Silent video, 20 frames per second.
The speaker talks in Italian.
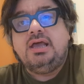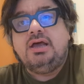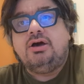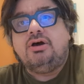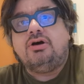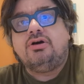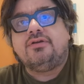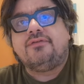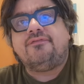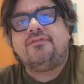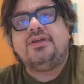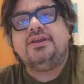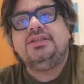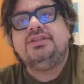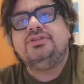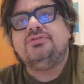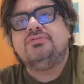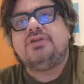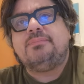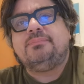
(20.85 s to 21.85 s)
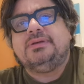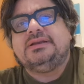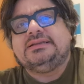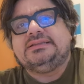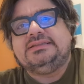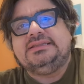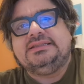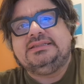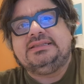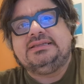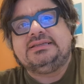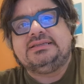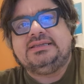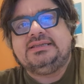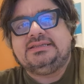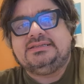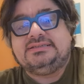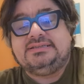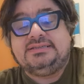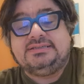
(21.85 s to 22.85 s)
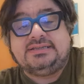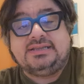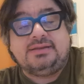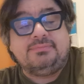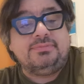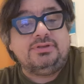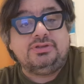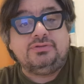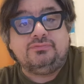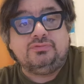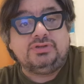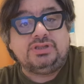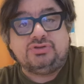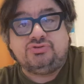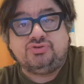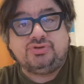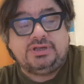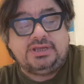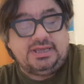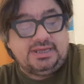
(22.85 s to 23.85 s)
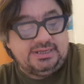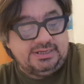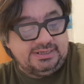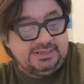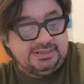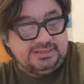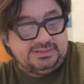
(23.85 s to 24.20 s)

orfani di una partita che si sarebbe dovuta giocare,